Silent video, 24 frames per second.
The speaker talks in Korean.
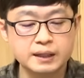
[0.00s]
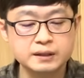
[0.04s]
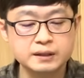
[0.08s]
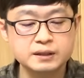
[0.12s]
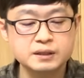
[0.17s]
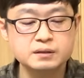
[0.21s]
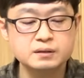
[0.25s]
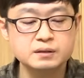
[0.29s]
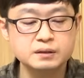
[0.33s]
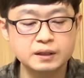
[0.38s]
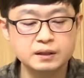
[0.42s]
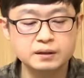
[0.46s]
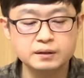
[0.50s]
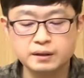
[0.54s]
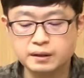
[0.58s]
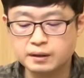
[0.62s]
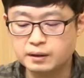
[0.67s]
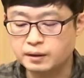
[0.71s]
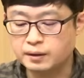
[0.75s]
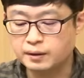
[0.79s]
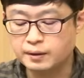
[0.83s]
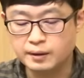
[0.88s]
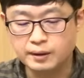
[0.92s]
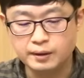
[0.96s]
같이 쓸
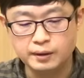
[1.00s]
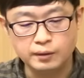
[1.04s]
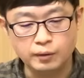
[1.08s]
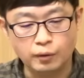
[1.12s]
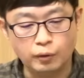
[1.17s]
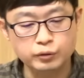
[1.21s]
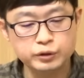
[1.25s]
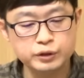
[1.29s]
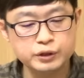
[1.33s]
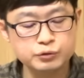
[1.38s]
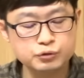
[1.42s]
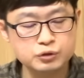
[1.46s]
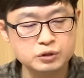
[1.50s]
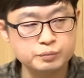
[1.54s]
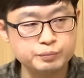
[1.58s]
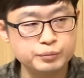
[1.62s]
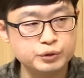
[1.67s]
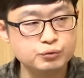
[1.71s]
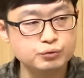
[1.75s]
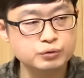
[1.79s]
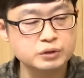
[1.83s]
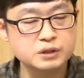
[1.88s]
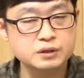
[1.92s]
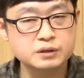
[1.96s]
텐데 어느 기술의
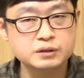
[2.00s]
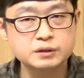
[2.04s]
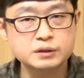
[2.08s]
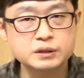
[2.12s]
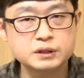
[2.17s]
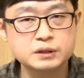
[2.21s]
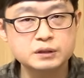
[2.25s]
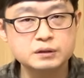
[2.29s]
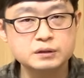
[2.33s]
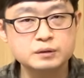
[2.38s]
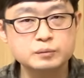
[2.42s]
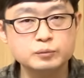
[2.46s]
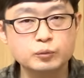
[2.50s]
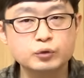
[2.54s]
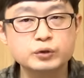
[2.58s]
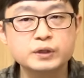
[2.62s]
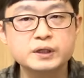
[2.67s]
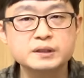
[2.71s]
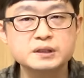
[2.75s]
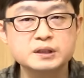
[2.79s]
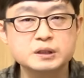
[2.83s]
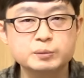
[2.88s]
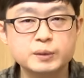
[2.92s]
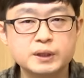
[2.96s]
비중이 큰지는
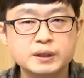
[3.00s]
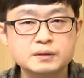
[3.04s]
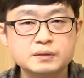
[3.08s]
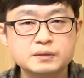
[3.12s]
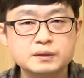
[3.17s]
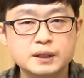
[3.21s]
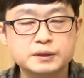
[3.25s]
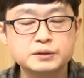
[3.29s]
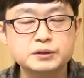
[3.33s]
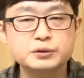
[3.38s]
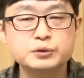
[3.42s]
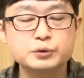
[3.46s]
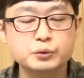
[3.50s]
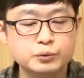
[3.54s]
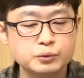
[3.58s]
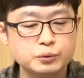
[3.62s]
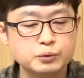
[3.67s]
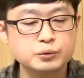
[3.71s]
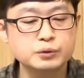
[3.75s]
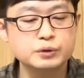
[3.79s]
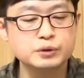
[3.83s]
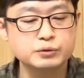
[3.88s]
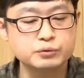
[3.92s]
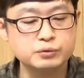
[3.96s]
모르겠지만
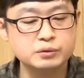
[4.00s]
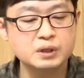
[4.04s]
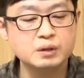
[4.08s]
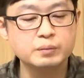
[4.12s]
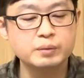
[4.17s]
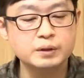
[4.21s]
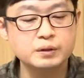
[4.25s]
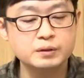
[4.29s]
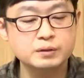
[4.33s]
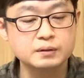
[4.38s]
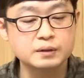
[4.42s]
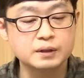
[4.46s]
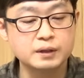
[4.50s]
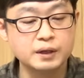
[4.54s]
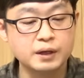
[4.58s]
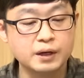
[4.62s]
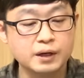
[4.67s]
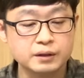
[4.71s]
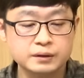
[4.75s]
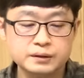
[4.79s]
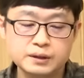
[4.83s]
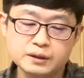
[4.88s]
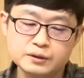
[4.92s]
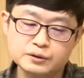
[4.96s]
자체적으로 네. 기술 개발은
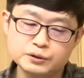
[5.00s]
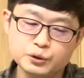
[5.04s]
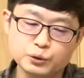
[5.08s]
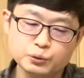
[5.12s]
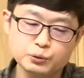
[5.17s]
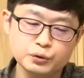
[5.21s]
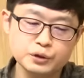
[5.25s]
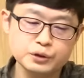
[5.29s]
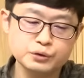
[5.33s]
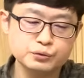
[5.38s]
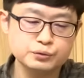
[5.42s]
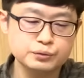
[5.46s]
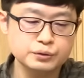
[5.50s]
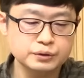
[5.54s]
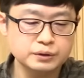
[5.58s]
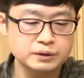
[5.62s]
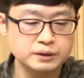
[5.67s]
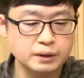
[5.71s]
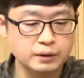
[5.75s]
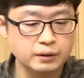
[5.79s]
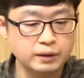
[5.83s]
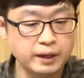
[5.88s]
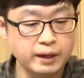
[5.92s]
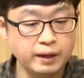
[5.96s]
근데 그 정도 기술은
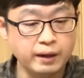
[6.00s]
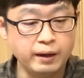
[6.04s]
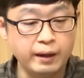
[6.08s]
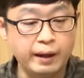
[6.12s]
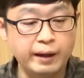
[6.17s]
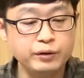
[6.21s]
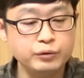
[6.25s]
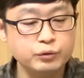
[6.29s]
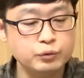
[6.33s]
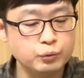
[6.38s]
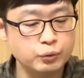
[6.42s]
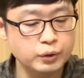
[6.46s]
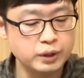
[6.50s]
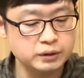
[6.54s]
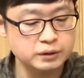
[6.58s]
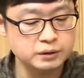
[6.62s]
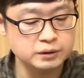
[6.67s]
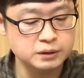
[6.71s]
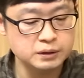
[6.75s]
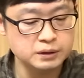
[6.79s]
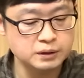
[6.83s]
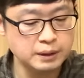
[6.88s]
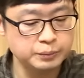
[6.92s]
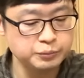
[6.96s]
다
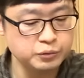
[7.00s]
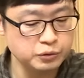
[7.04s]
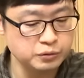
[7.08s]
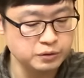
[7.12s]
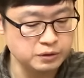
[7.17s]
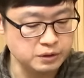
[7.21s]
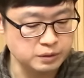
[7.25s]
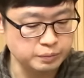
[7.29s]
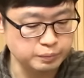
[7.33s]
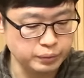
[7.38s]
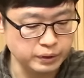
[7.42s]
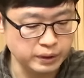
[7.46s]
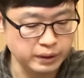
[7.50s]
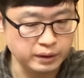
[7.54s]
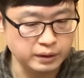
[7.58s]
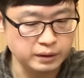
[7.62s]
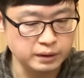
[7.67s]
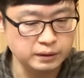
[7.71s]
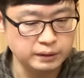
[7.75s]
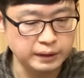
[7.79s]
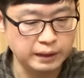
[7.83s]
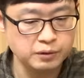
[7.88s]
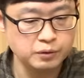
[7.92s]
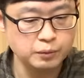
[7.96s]
에이오라든지 삼성
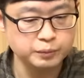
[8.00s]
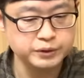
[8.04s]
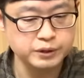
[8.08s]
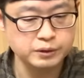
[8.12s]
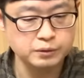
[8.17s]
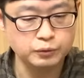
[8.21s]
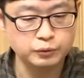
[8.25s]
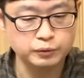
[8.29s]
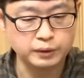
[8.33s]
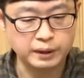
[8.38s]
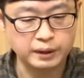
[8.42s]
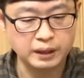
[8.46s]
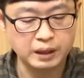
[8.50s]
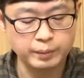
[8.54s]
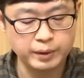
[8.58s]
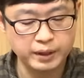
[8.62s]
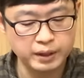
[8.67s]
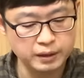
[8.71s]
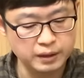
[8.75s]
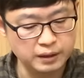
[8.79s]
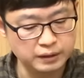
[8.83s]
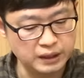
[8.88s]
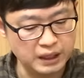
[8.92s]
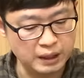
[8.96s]
디스플레이 다른 음. 업체들도 다
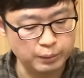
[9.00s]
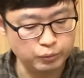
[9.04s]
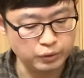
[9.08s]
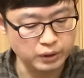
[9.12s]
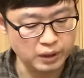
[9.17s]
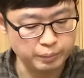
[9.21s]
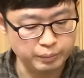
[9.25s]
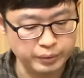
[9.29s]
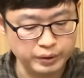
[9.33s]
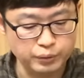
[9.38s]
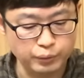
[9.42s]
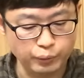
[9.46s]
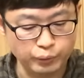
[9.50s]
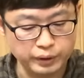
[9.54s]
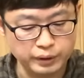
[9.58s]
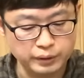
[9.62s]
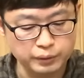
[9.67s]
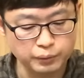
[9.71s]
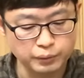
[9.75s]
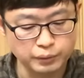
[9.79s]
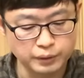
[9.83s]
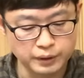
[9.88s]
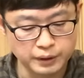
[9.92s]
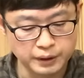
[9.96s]
개발했기 때문에
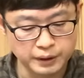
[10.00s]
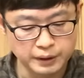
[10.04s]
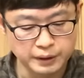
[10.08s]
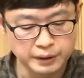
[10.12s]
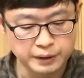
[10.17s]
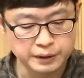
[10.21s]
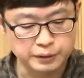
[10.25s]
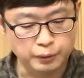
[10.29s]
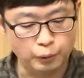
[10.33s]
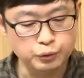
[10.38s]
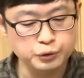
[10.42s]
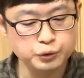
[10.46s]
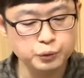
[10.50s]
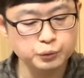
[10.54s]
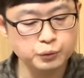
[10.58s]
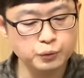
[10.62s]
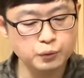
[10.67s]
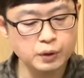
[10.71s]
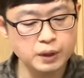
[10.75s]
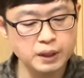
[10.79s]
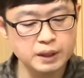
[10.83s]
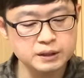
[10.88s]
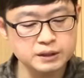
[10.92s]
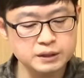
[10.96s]
비오이도 네. 어느
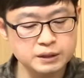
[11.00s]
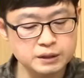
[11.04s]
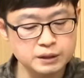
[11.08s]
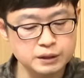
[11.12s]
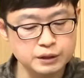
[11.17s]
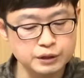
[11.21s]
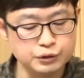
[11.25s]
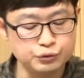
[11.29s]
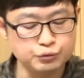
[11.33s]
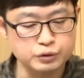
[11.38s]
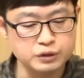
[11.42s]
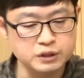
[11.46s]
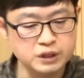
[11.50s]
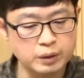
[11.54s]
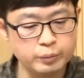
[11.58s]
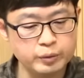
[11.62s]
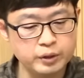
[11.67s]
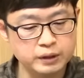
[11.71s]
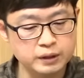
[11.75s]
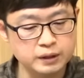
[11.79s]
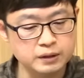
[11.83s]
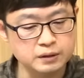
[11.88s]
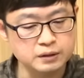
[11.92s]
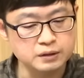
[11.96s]
정도까지 기술이
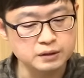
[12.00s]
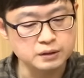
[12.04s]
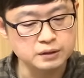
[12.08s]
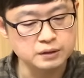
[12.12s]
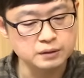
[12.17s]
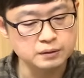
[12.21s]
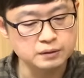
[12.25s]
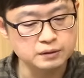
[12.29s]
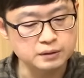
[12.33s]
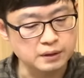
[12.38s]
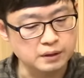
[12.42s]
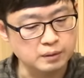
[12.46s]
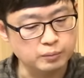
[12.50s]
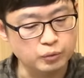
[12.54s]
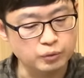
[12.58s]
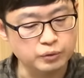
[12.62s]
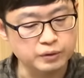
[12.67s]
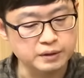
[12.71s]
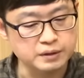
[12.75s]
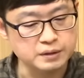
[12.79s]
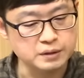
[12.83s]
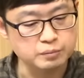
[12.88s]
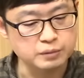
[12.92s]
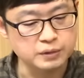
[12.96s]
차별화되는지는 잘
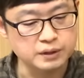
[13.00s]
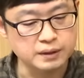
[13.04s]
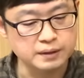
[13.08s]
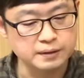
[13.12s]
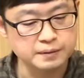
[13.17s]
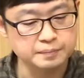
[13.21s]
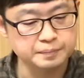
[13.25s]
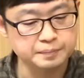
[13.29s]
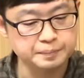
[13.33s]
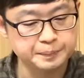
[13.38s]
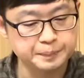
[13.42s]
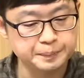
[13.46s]
모르겠습니다.